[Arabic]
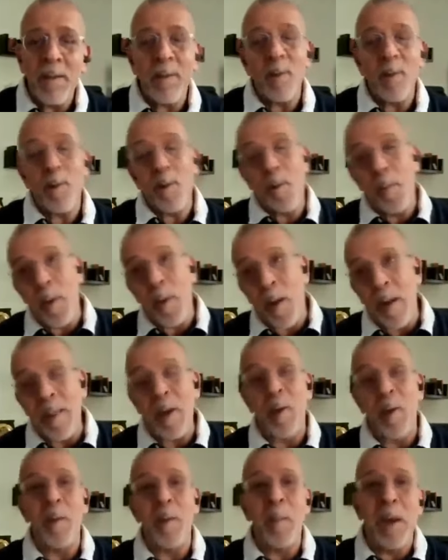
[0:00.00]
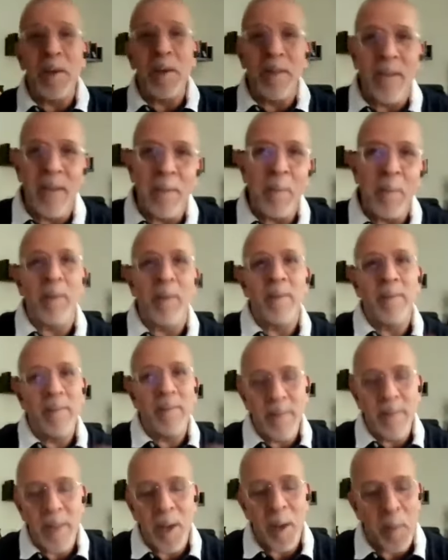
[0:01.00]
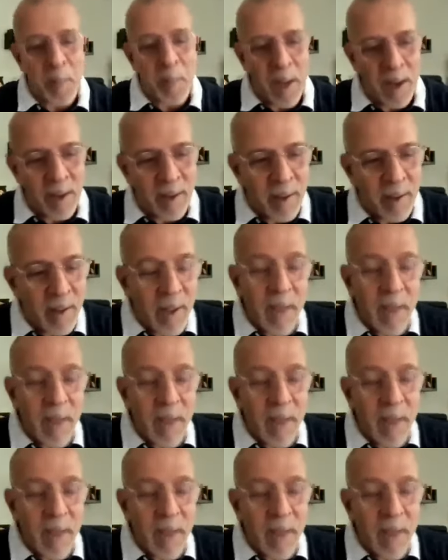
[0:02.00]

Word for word: قلت له بون هذا هو المارشي بون سي نورمال